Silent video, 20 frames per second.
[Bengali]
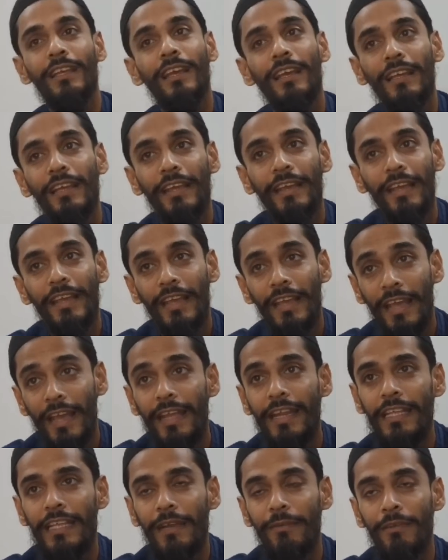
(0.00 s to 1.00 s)
তিনি
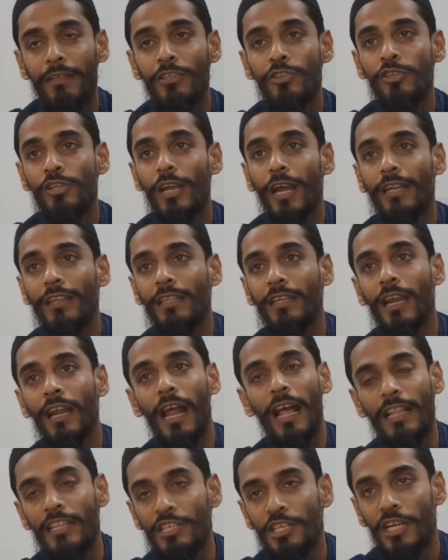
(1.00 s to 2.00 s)
হেরে যাবেন চেয়ার তিনি
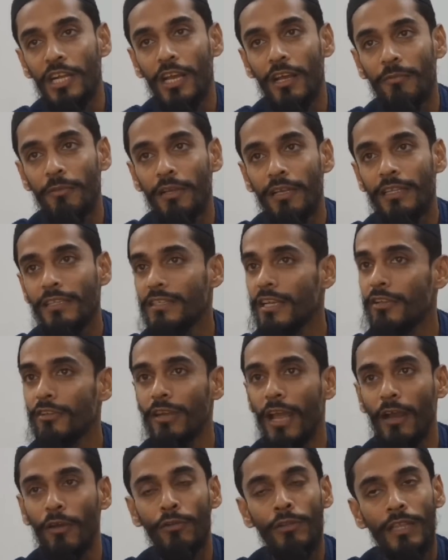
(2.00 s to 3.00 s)
আর হাতছাড়া হবে সেই
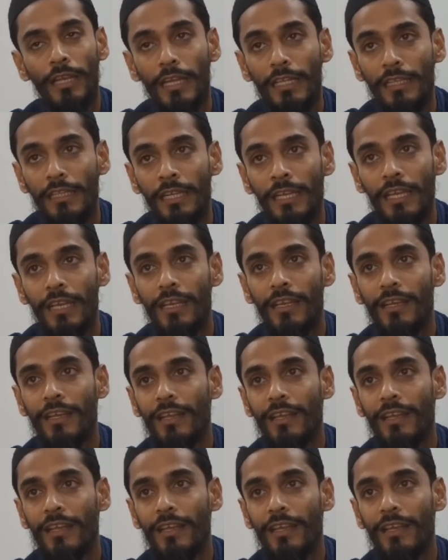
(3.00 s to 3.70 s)
জন্য এখন থেকে তিনি